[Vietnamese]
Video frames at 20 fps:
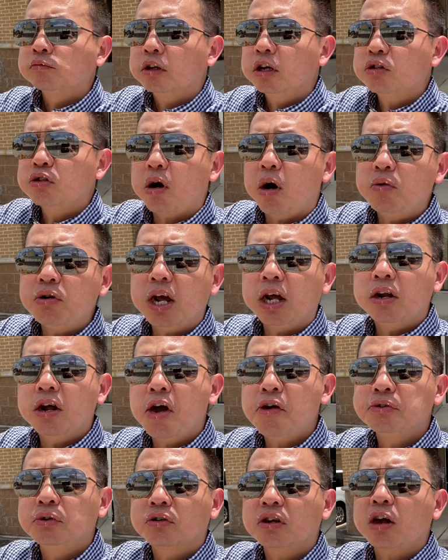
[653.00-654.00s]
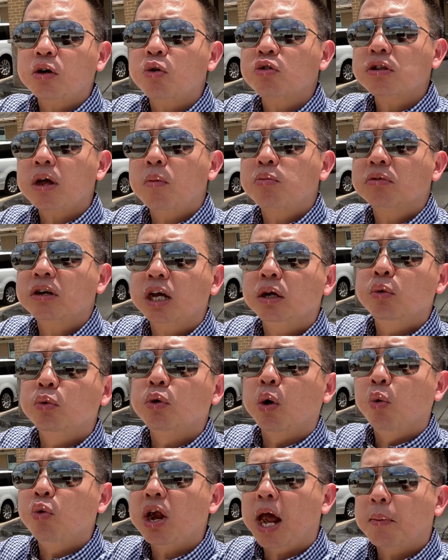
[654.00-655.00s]
chỗ này đó người ta có trồng cây đu
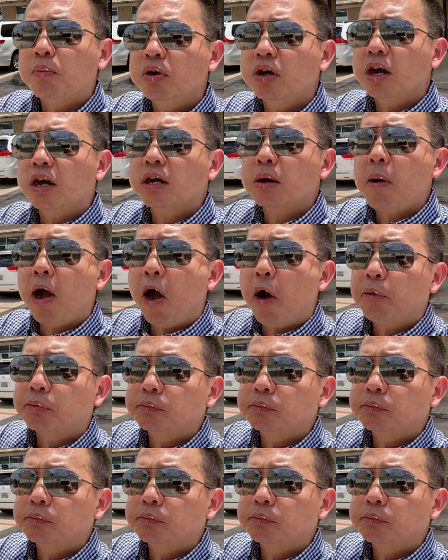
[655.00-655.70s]
đủ đẹp quá nè các bạn